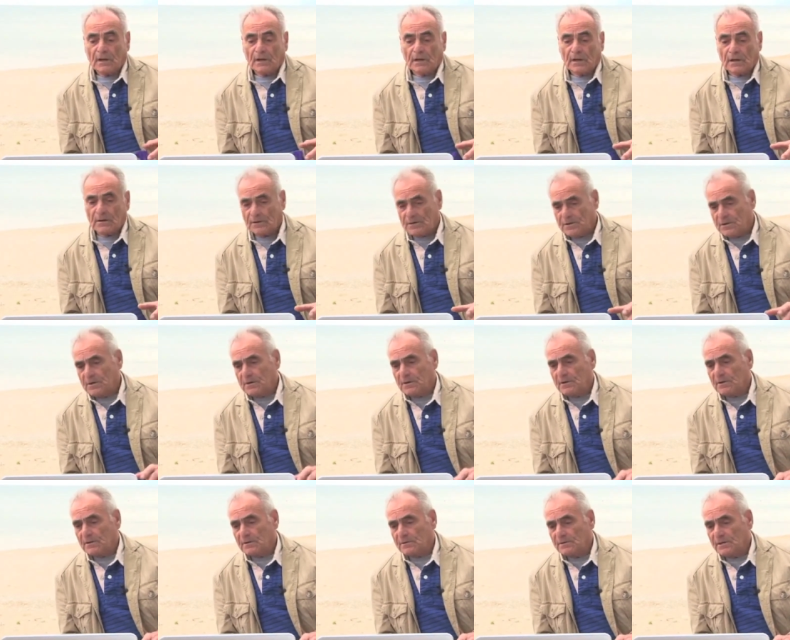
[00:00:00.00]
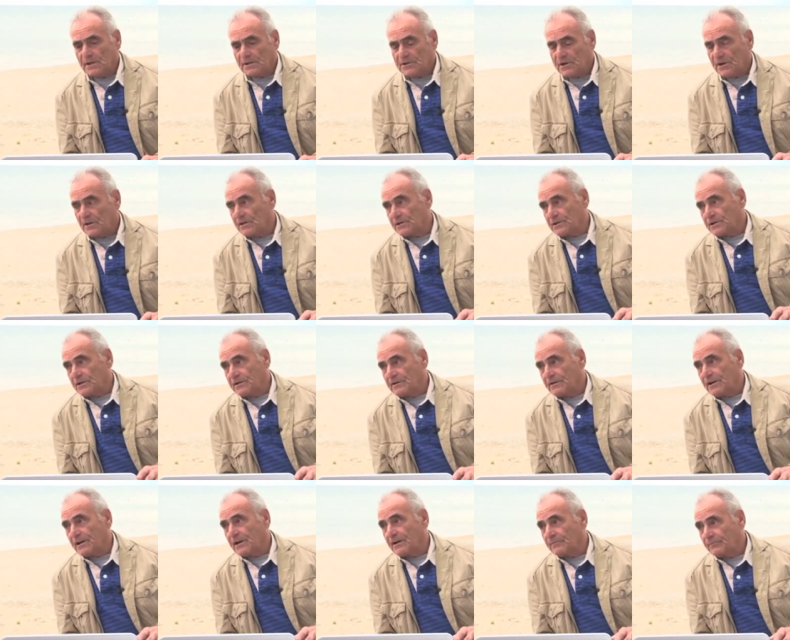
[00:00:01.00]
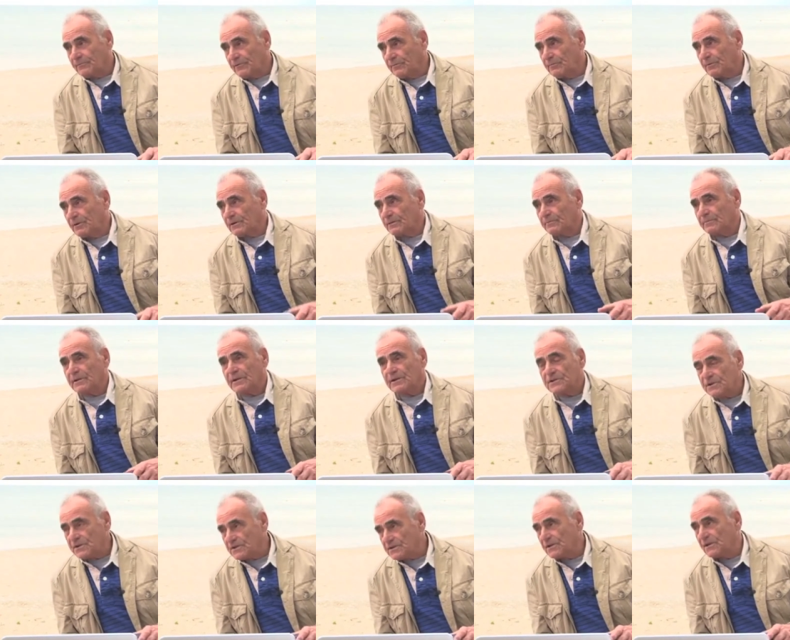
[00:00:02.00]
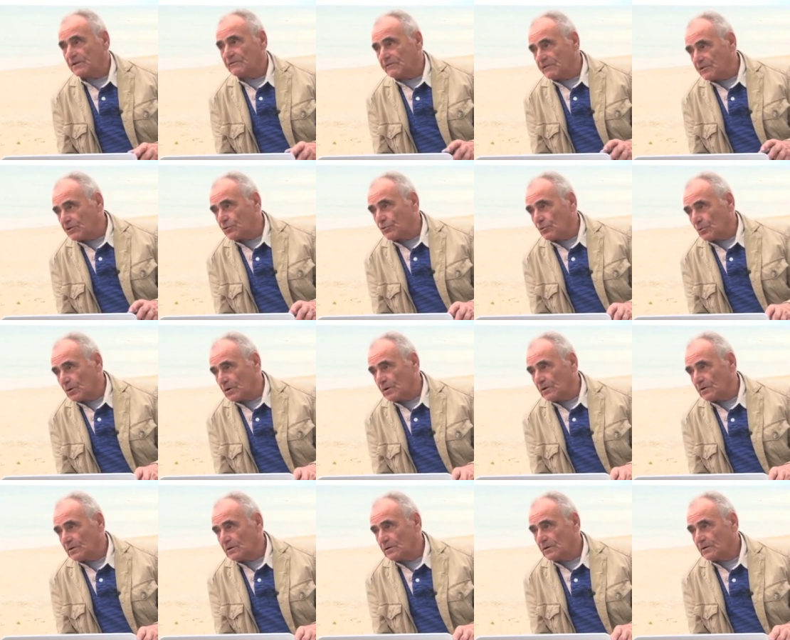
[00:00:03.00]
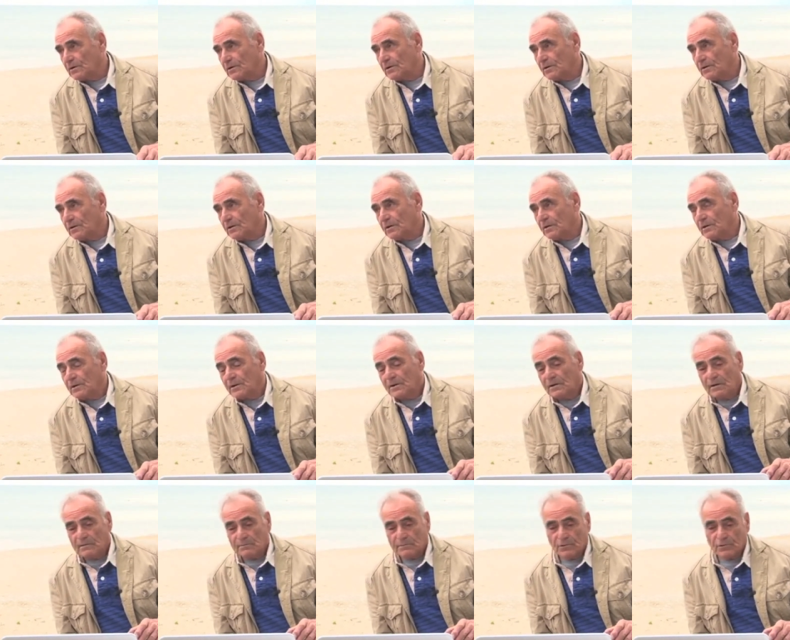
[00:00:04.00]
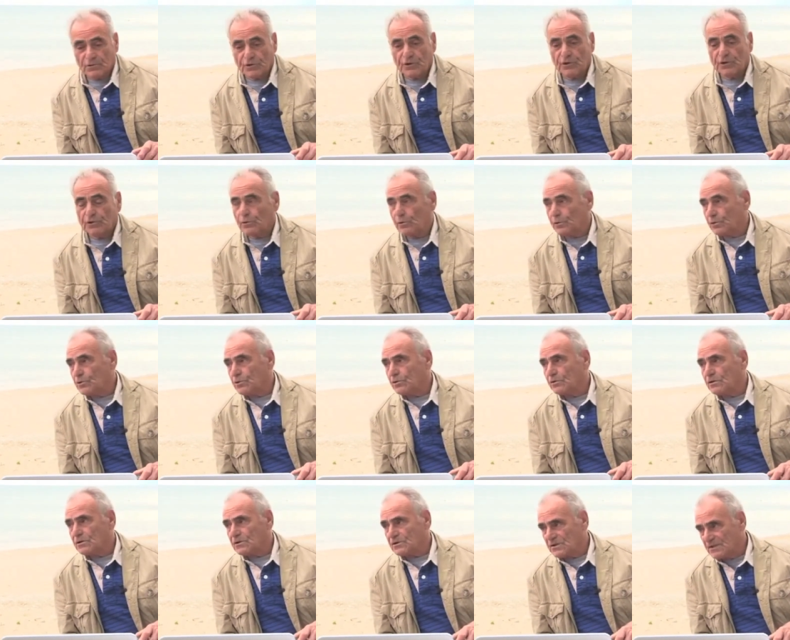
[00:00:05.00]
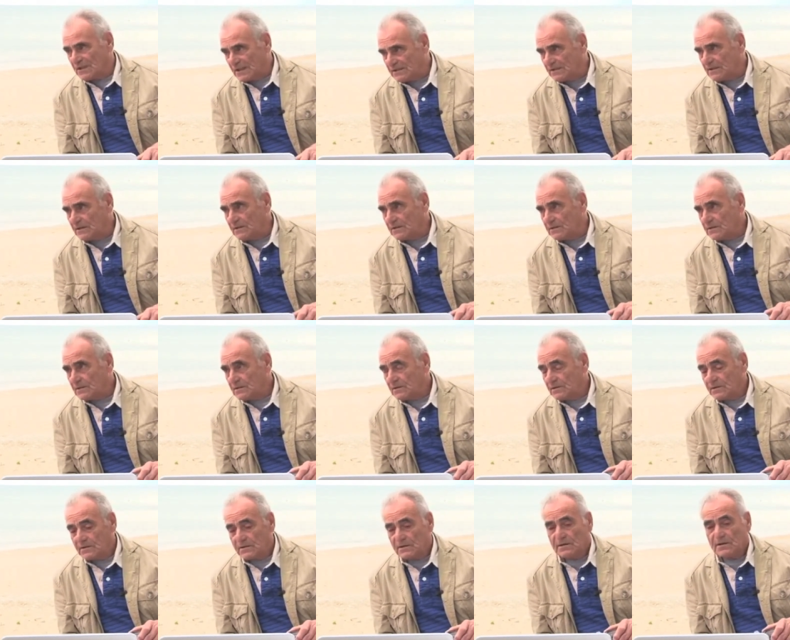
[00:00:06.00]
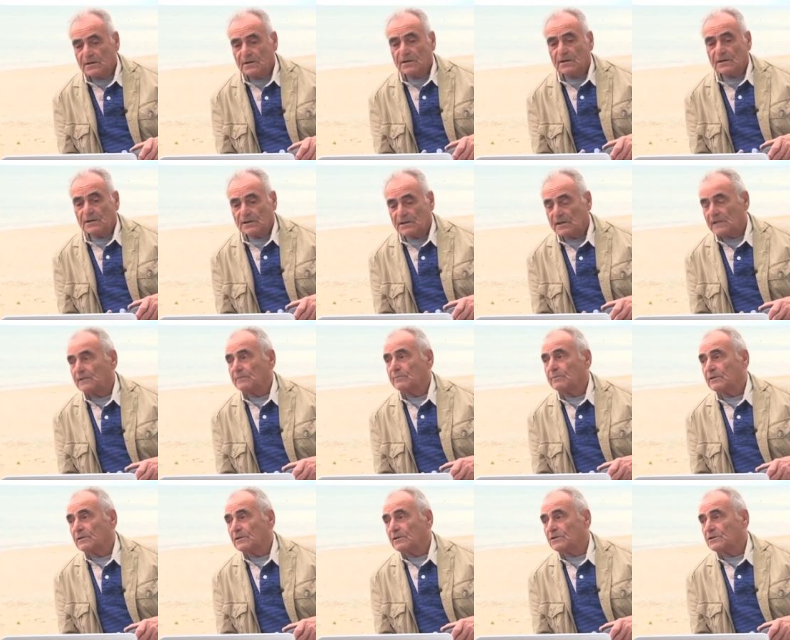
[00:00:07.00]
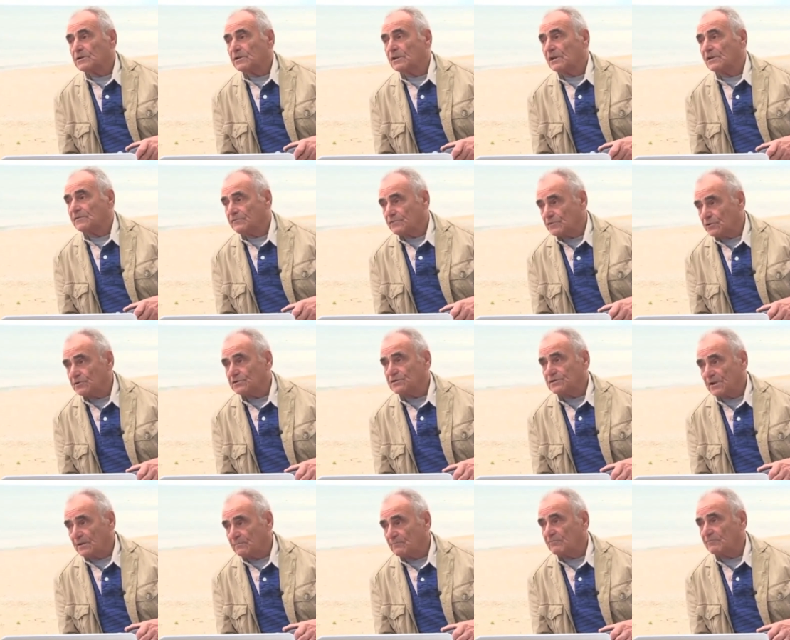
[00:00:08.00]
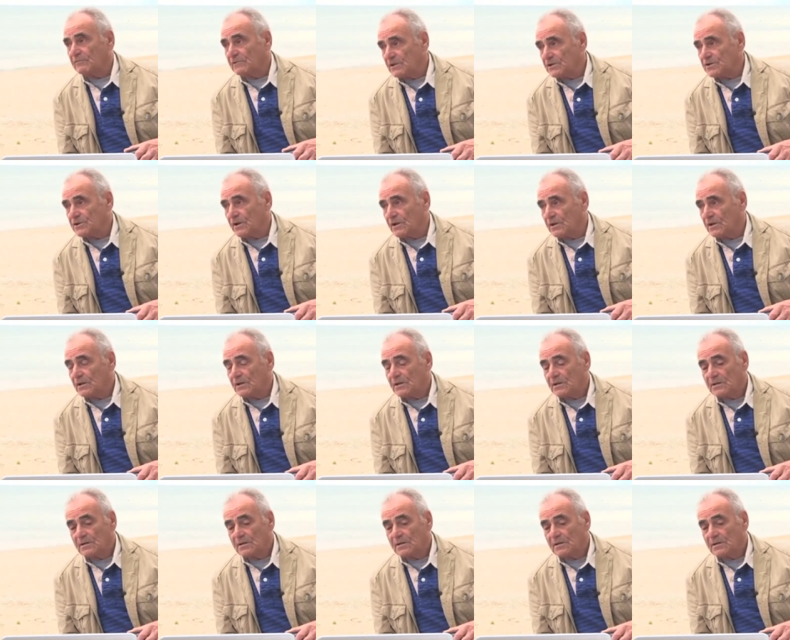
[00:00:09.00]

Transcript: Короче, начало человека-амфибии – это была чистая авантюра, потому что никто ничего не знал, и надо было начинать все с самого начала.